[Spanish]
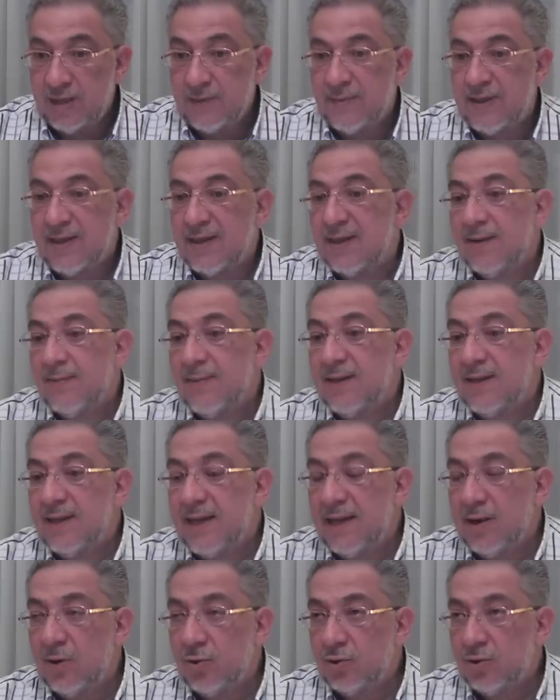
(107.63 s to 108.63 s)

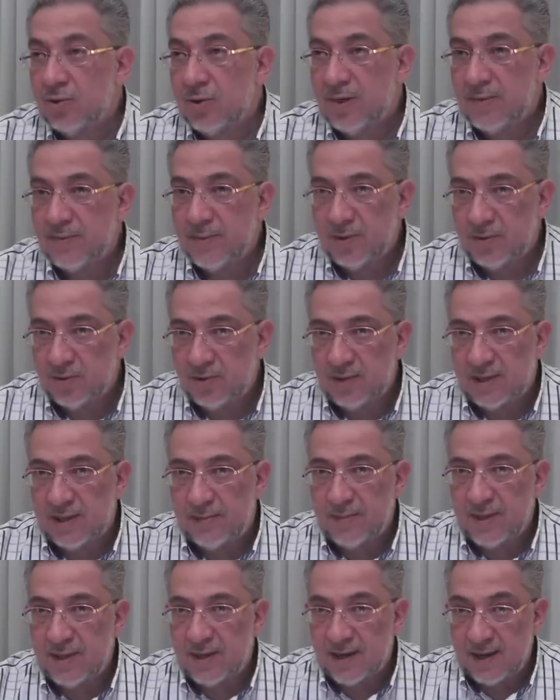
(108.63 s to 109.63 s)
inmediatamente el otro elemento
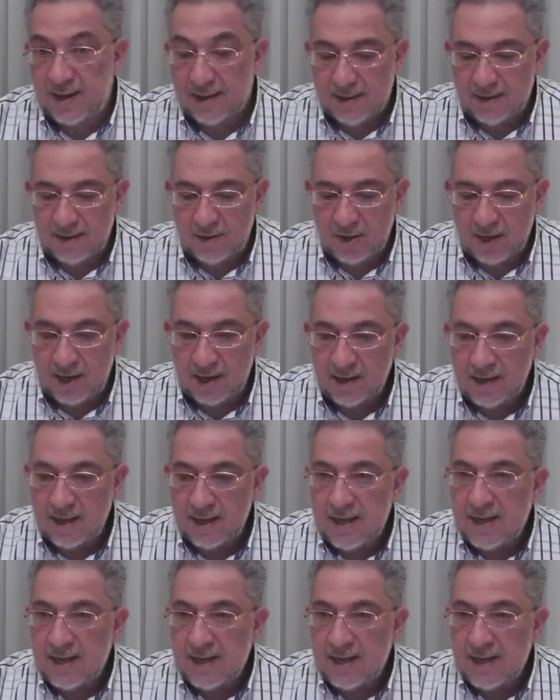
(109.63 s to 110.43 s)
también reacciona